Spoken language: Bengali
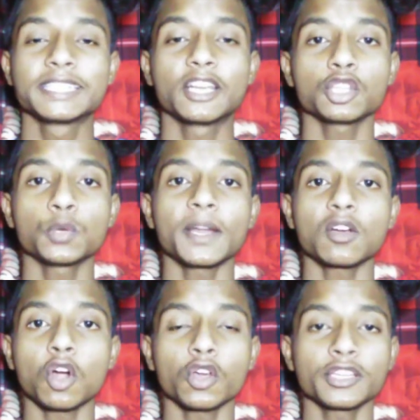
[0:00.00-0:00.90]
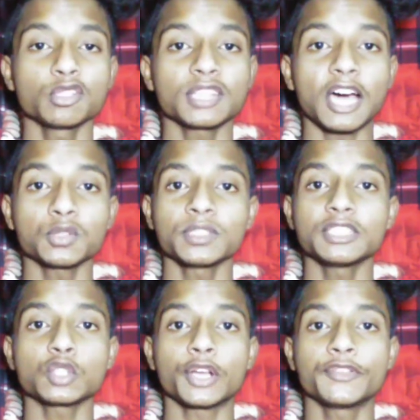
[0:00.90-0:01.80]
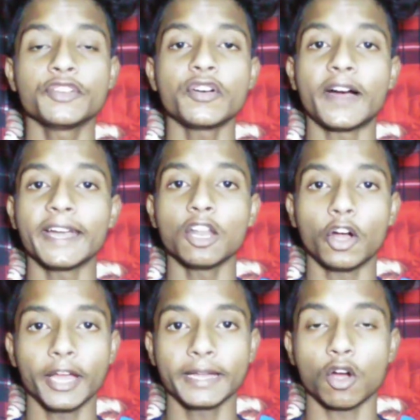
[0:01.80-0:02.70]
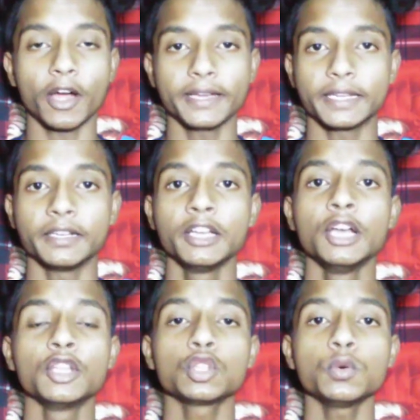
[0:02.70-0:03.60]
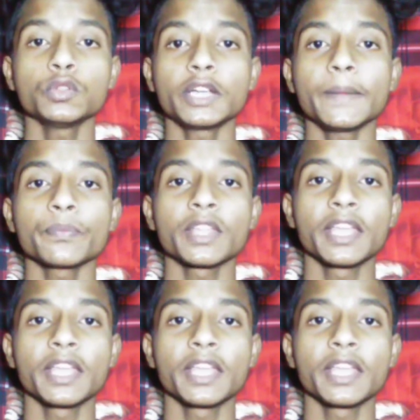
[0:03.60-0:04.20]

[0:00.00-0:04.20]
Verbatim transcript: সেগুলো তোমরা করো কিন্তু তাও তোমাদের শর্টস ভিডিও ভাইরাল হয় হয় না তো বন্ধুরা